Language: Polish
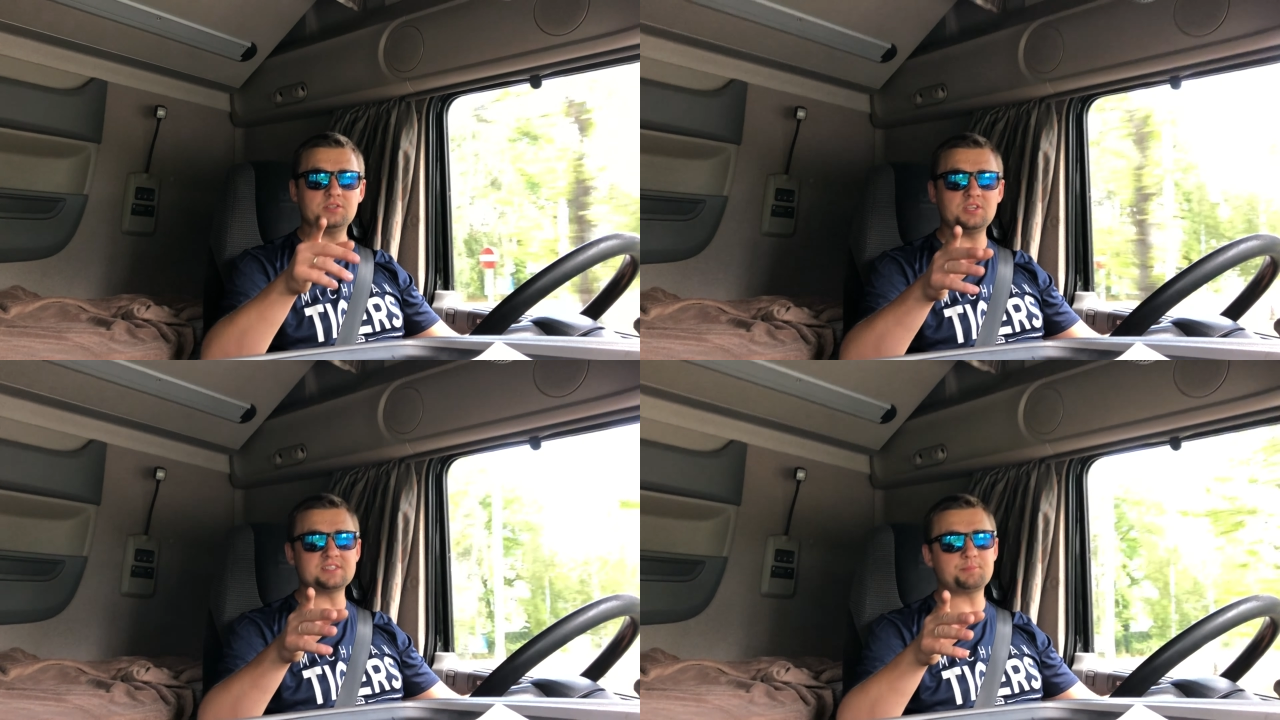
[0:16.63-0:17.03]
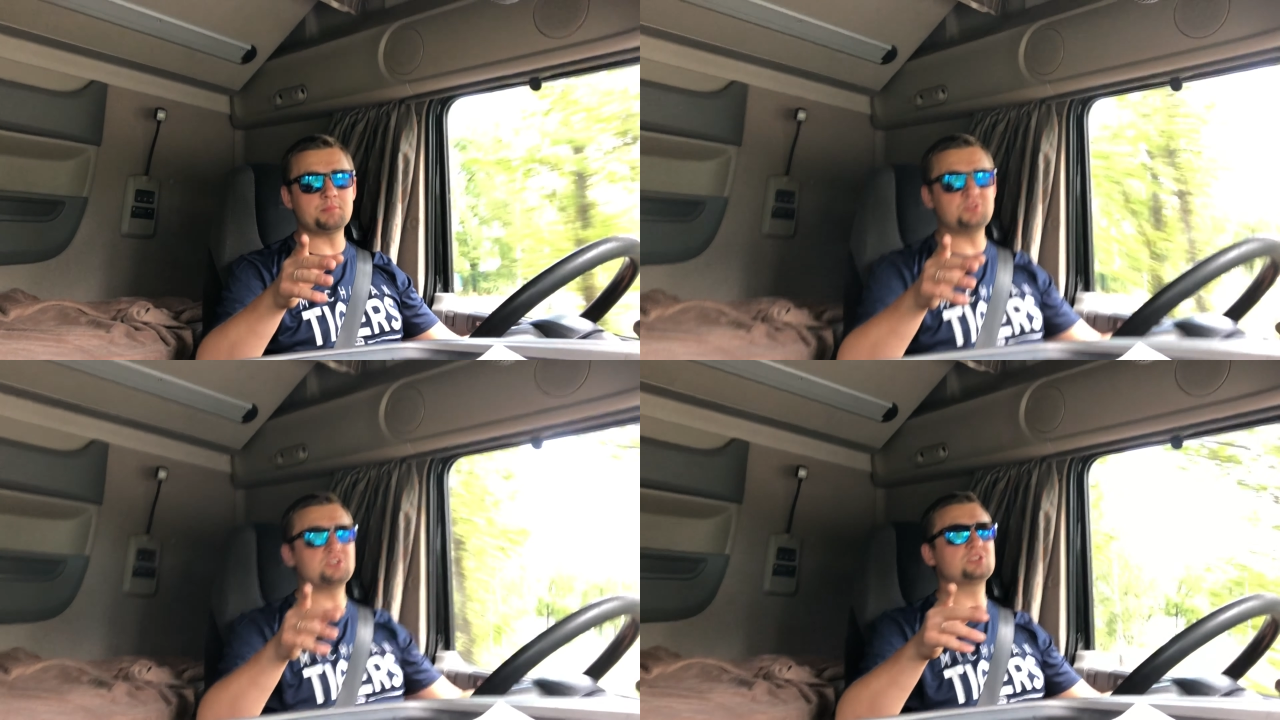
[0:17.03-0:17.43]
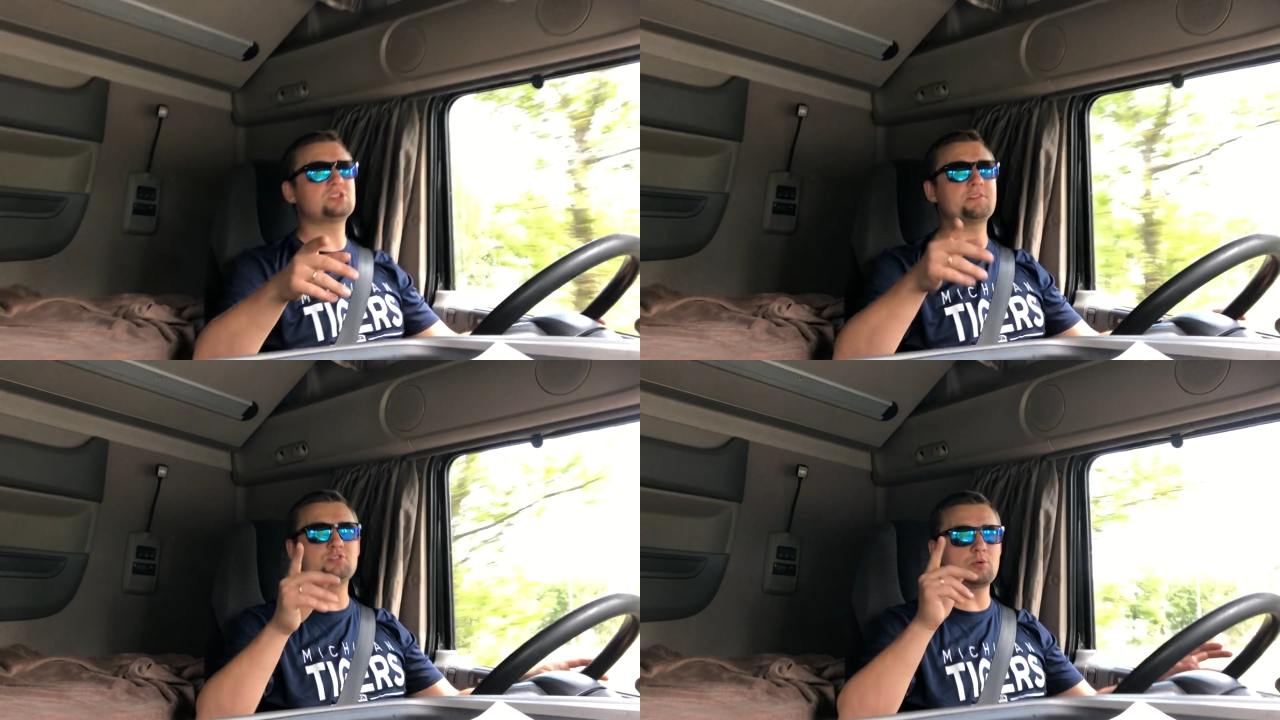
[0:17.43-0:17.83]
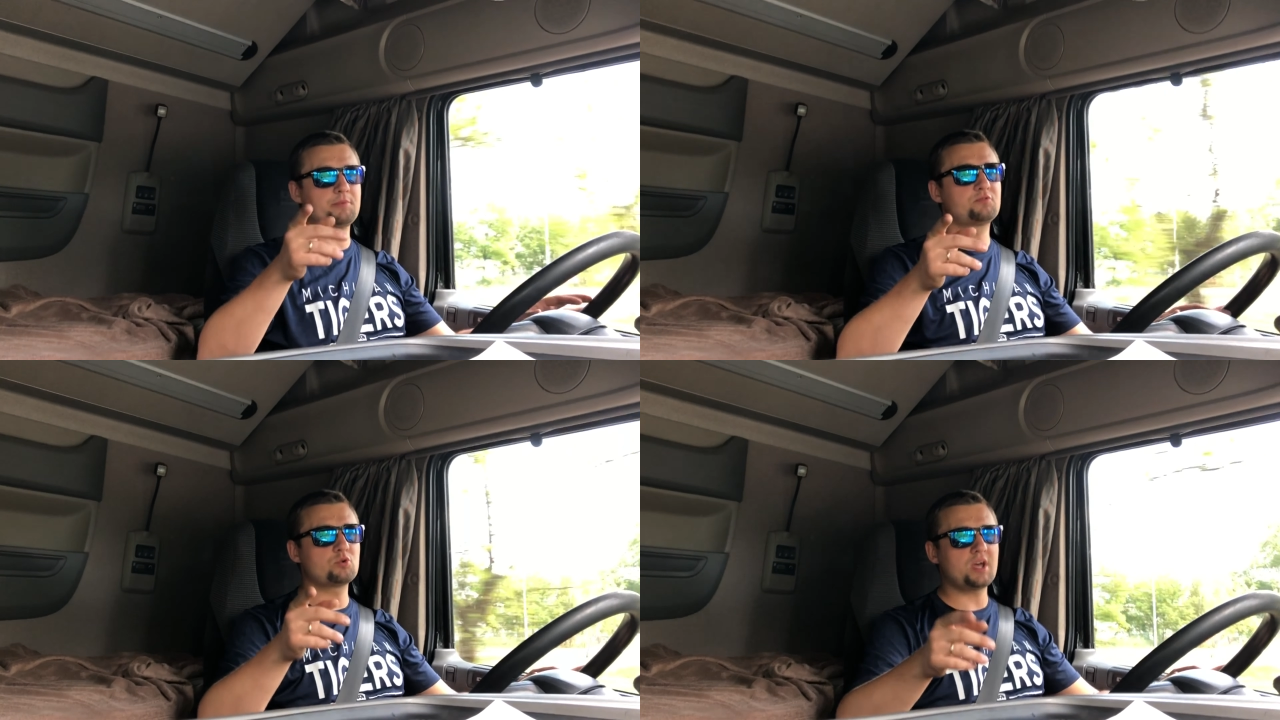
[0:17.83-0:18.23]
Nie zapomnijcie zostawić łapy
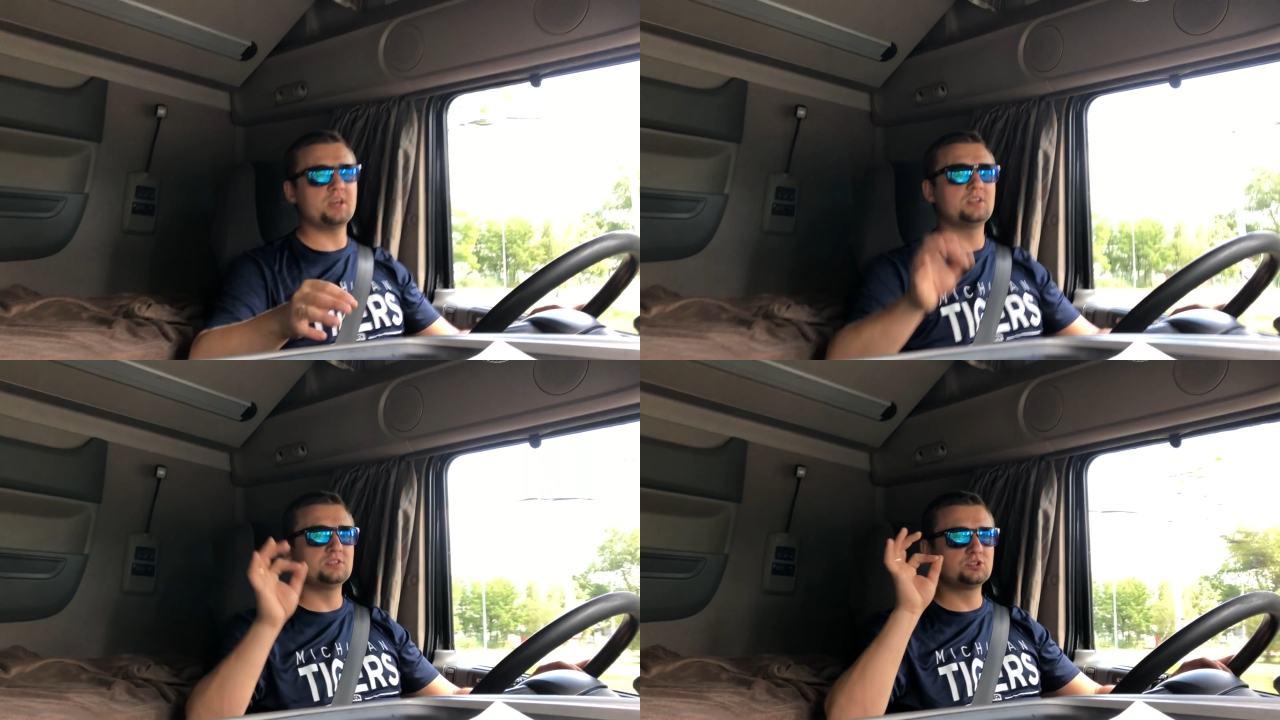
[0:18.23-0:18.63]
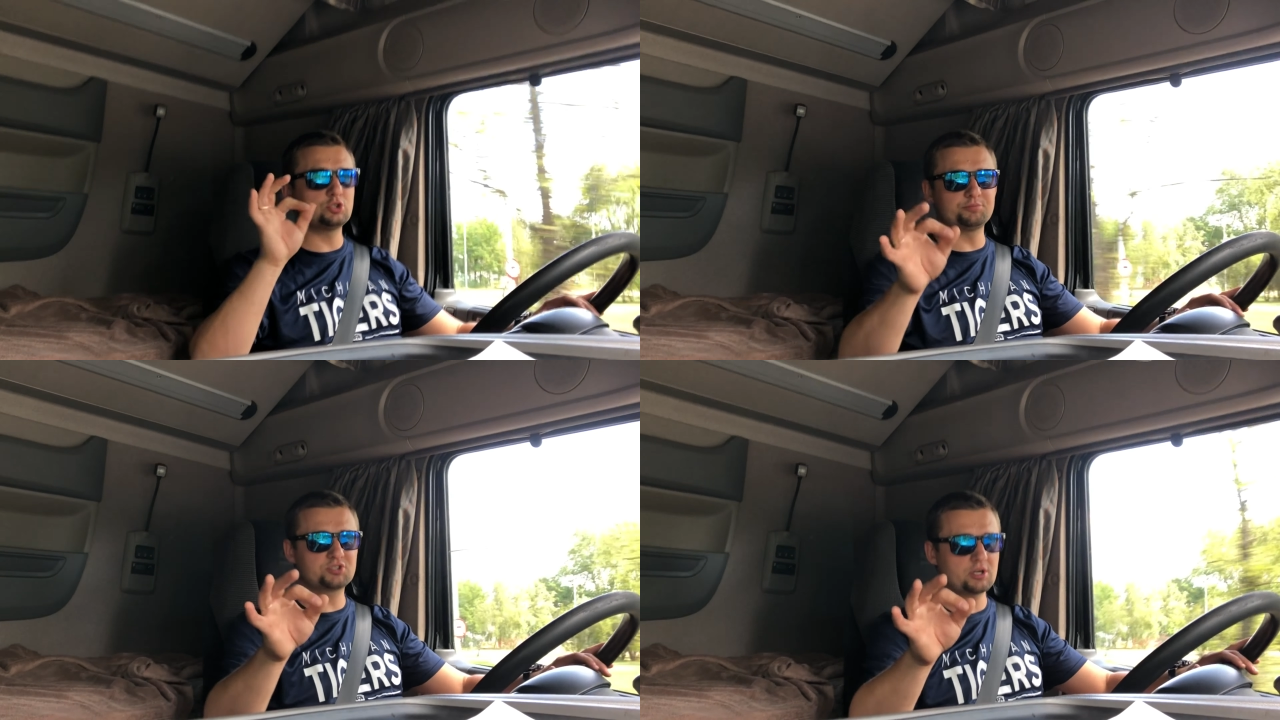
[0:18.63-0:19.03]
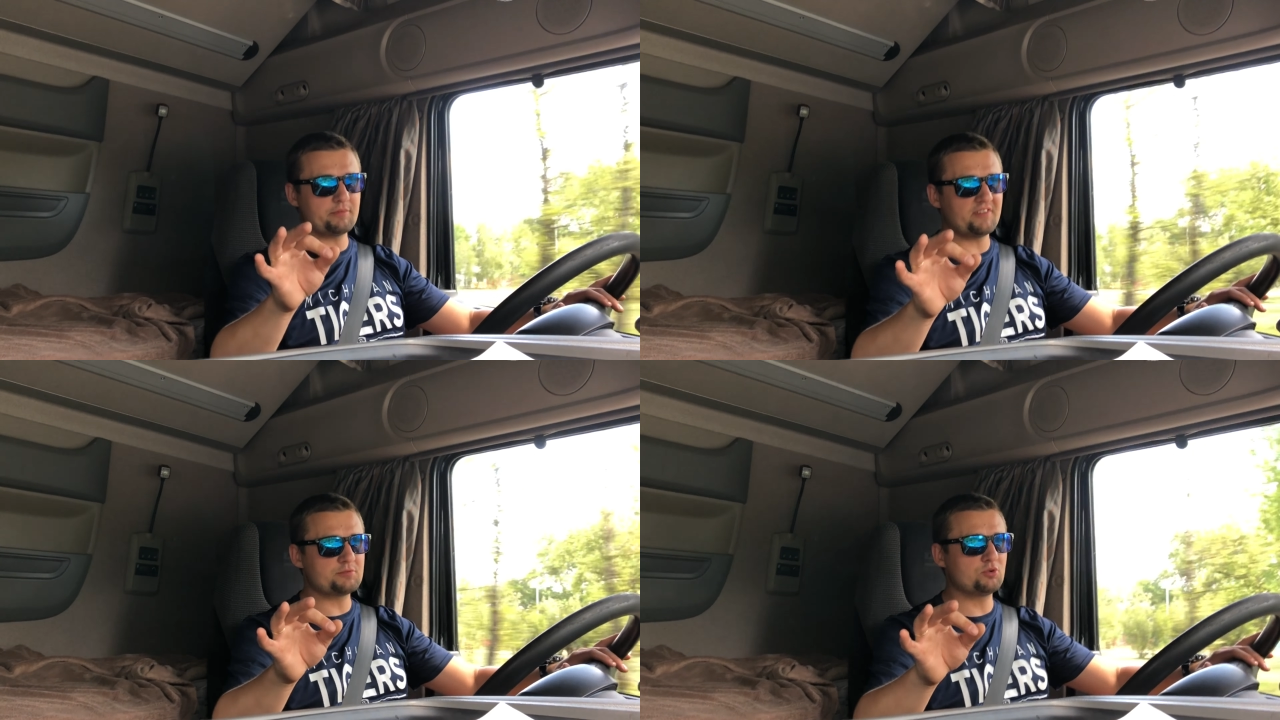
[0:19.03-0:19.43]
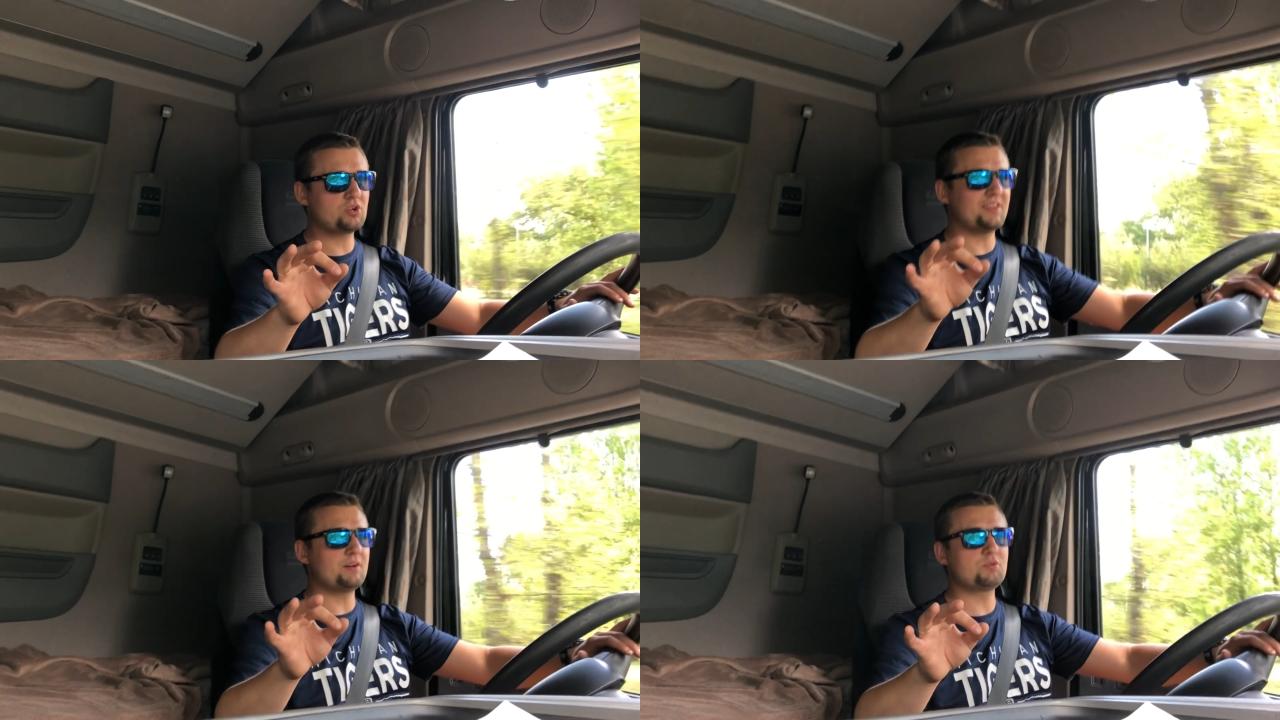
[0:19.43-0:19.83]
w górę, subskrybować mój kanał,